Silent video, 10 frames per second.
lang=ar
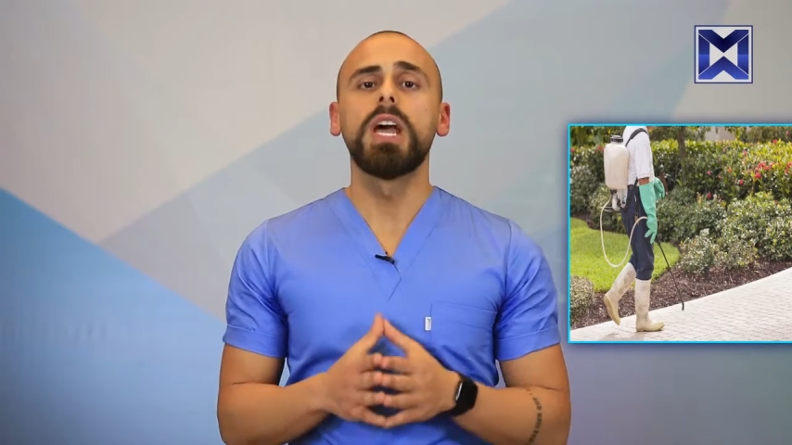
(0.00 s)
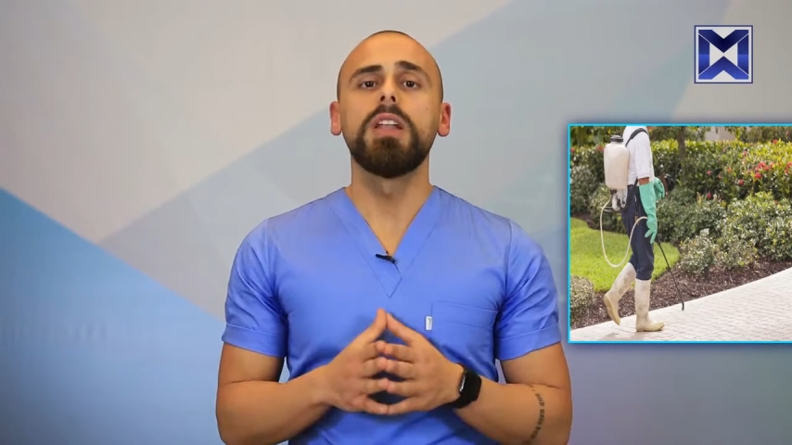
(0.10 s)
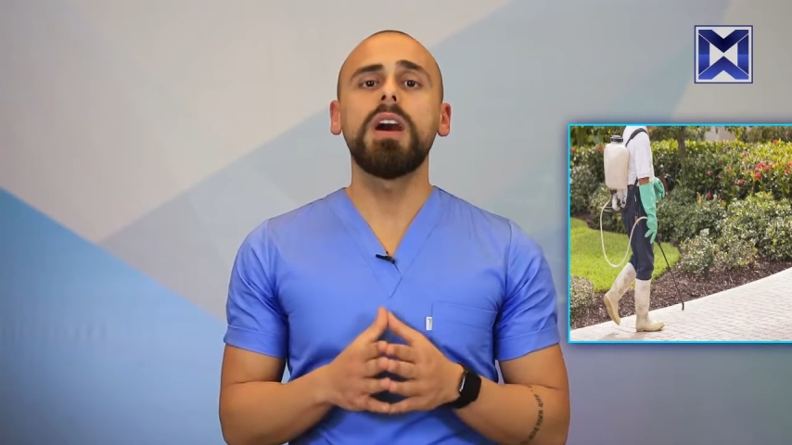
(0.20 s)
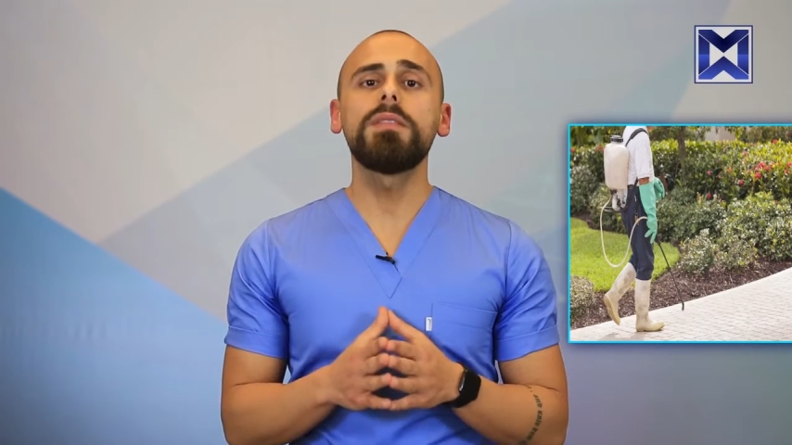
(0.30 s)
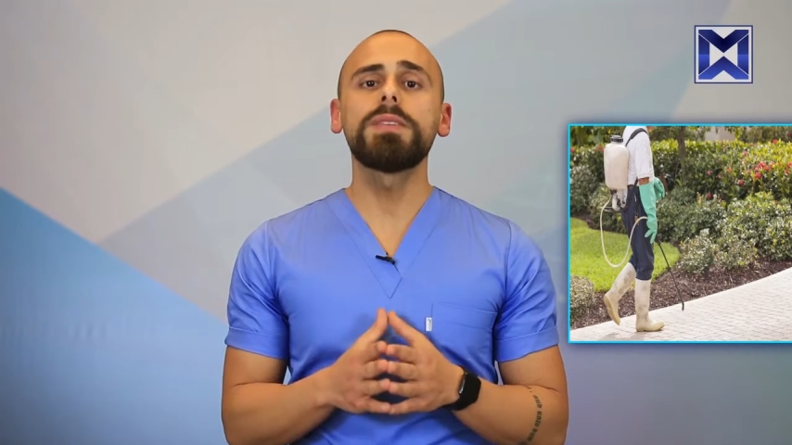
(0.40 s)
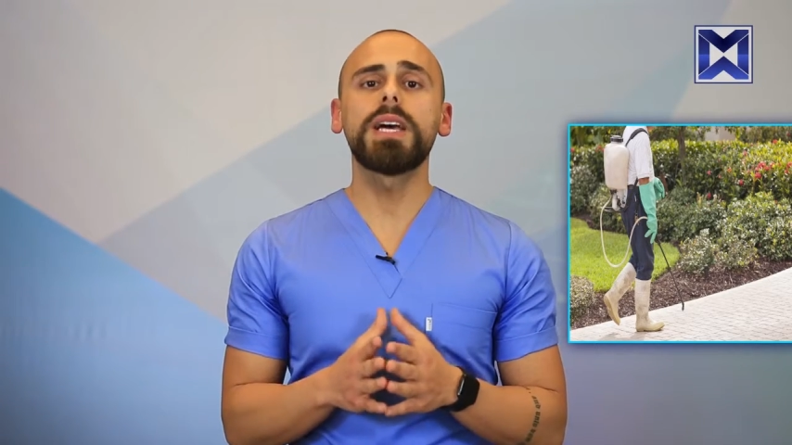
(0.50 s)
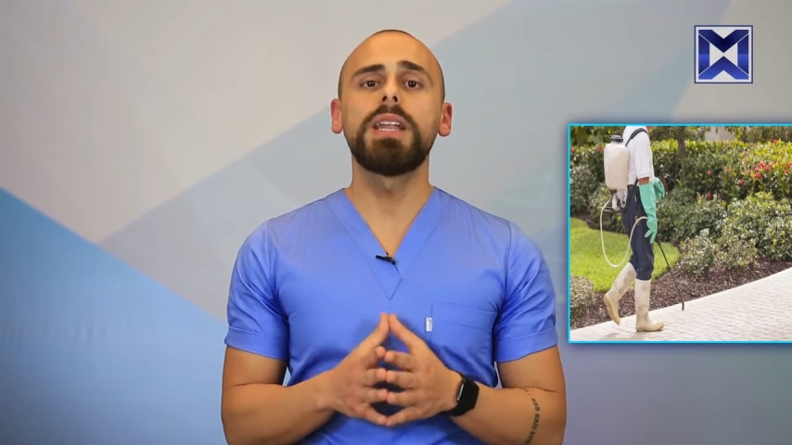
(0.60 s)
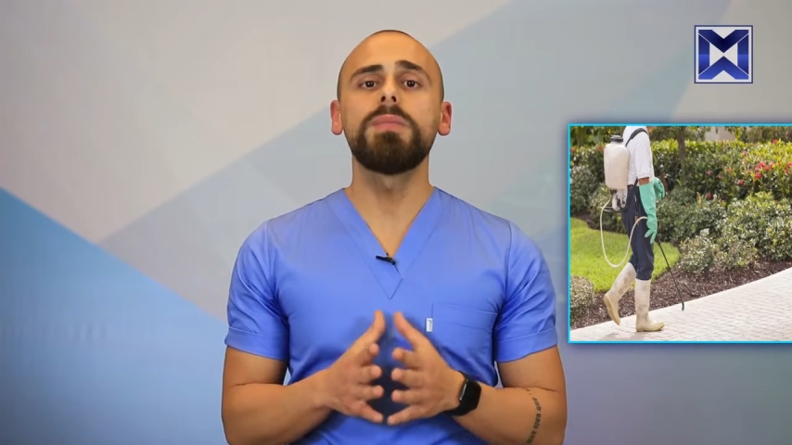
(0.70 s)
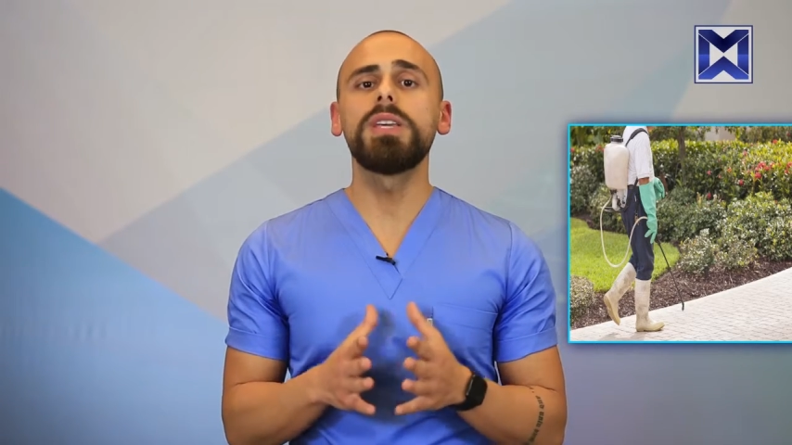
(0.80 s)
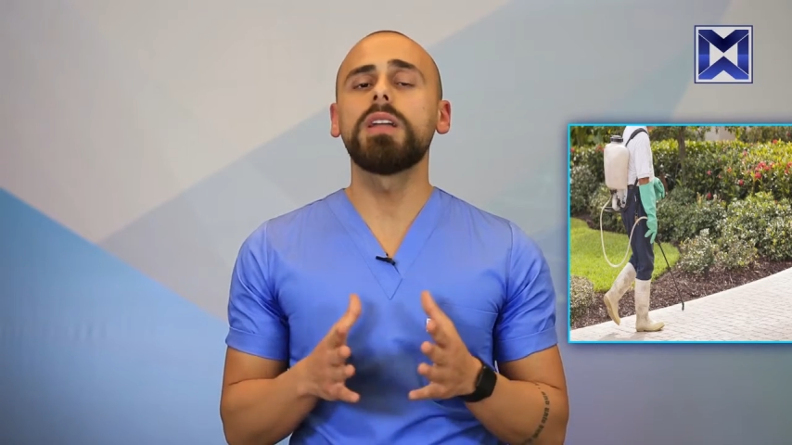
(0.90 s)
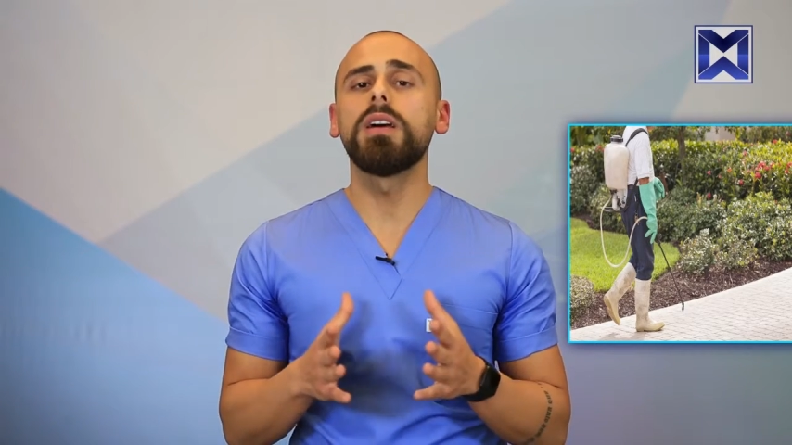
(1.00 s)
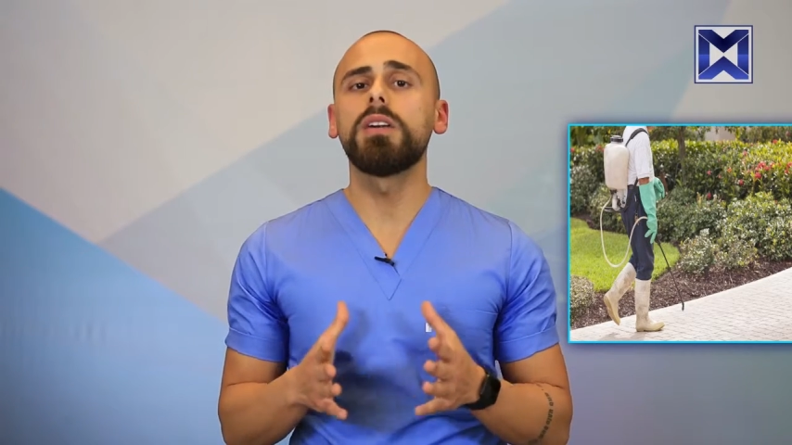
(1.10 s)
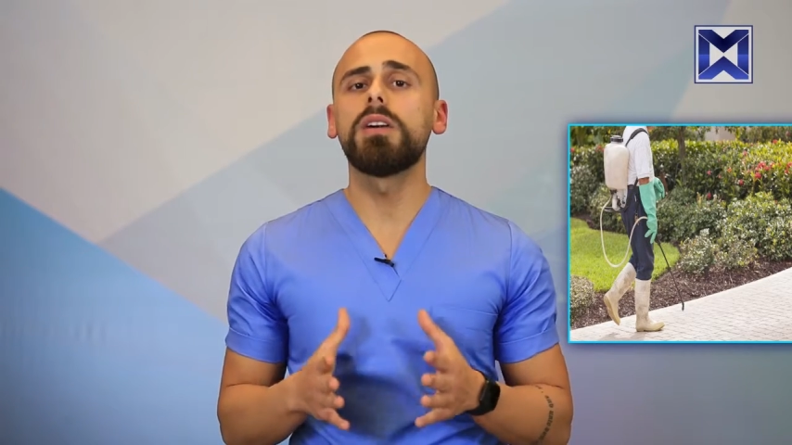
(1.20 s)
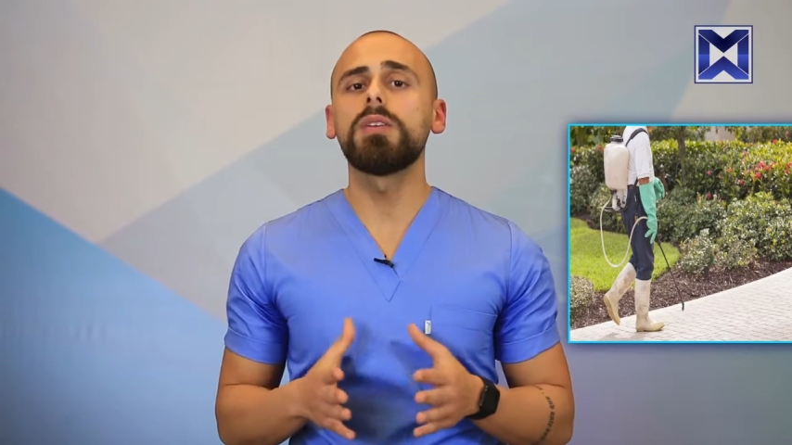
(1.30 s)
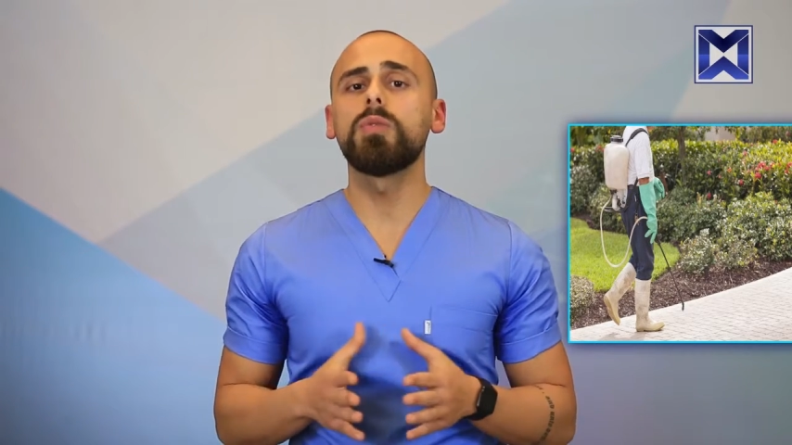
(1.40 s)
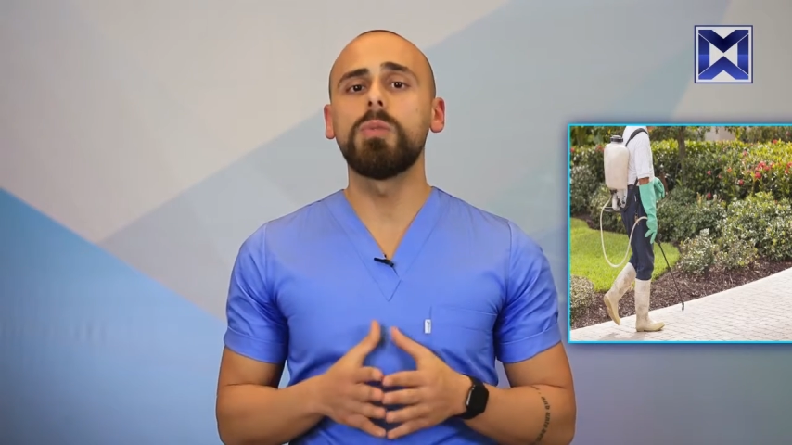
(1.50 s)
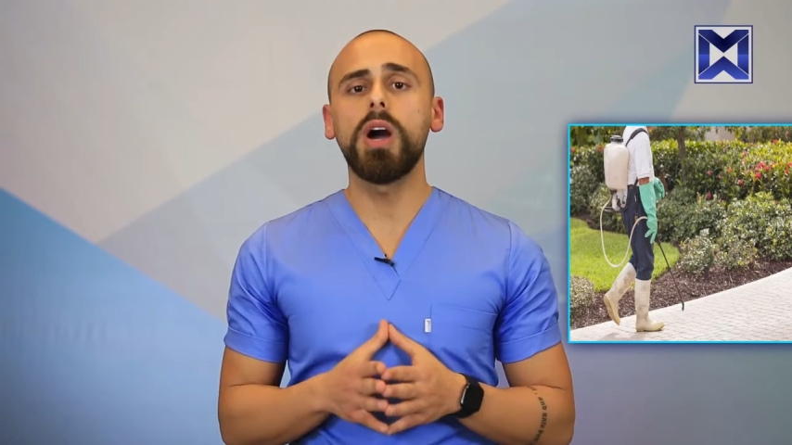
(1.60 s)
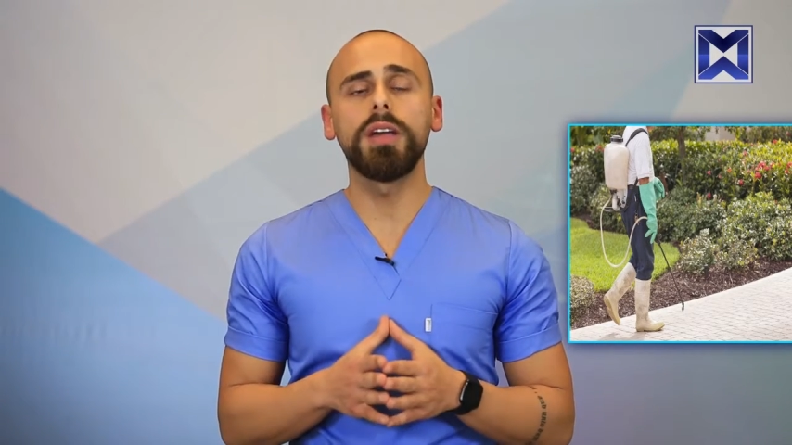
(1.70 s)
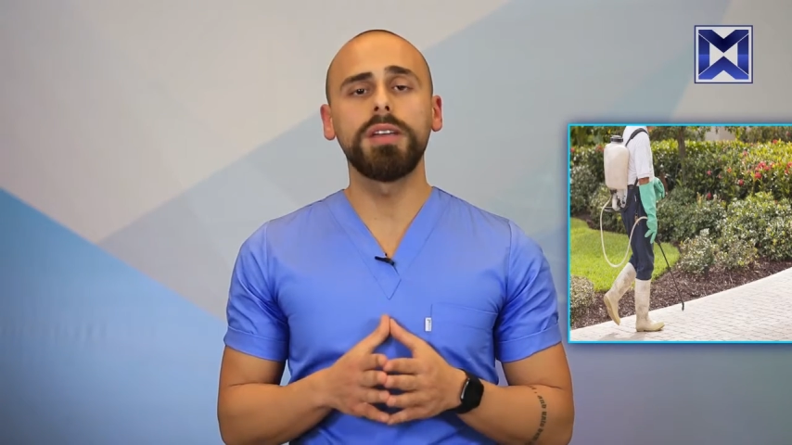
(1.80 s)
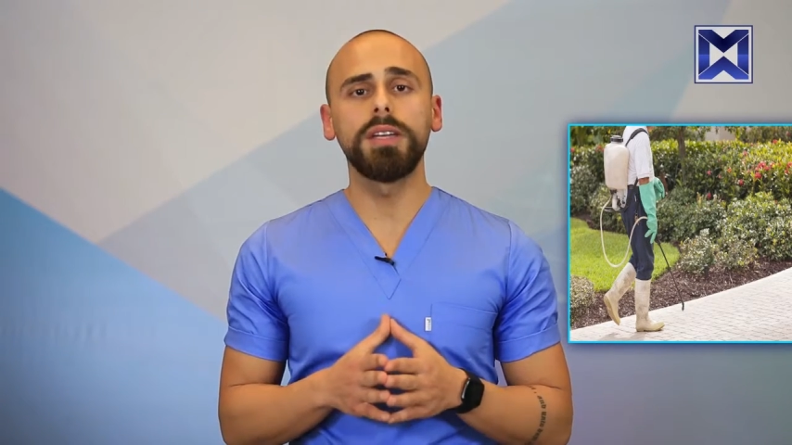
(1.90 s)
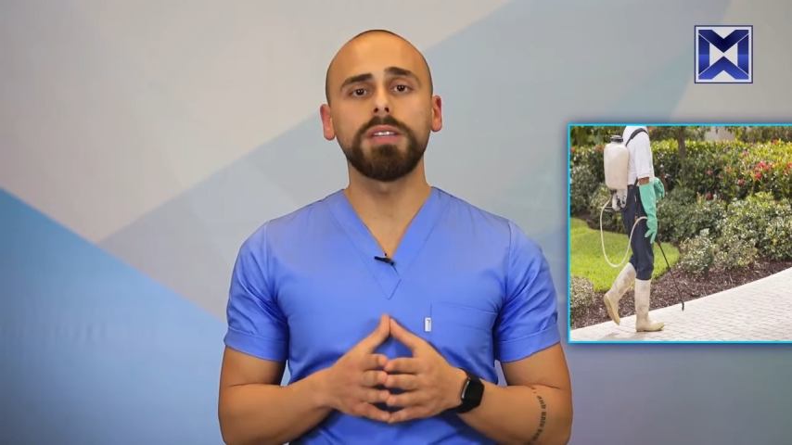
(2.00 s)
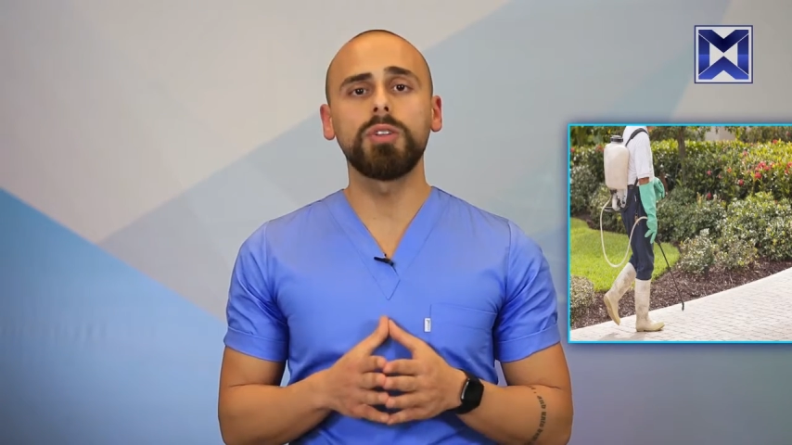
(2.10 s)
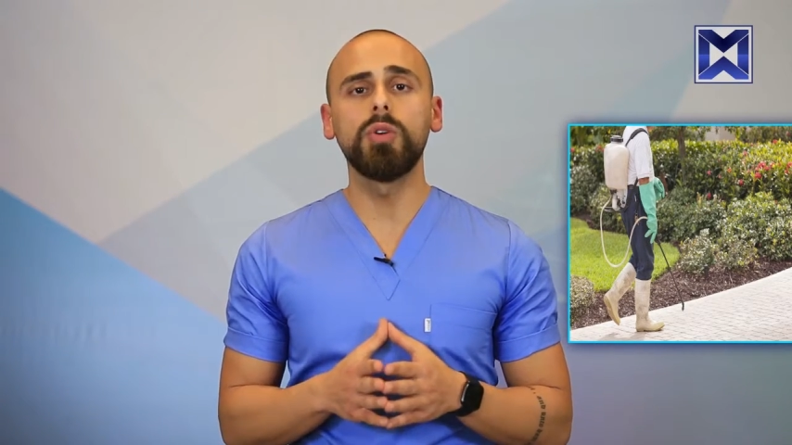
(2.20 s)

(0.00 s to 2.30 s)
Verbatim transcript: نحافظ على مياه الأنهار والبحيرات